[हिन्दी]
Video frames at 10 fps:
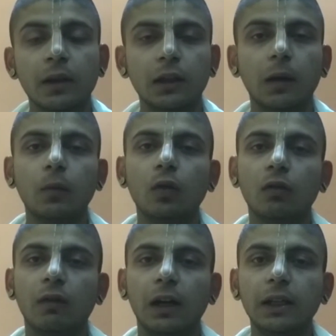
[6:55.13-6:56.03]
कि हम
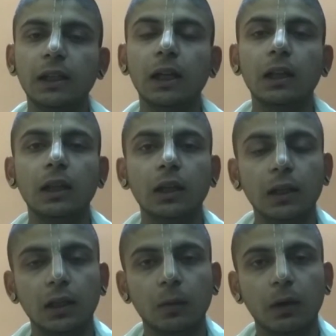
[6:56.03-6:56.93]
लोग वाणी का अध्ययन
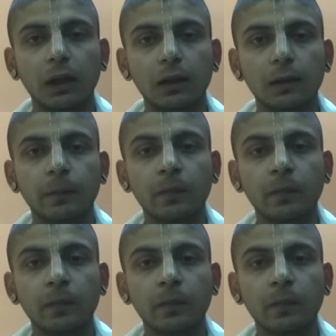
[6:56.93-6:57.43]
नहीं कर पाते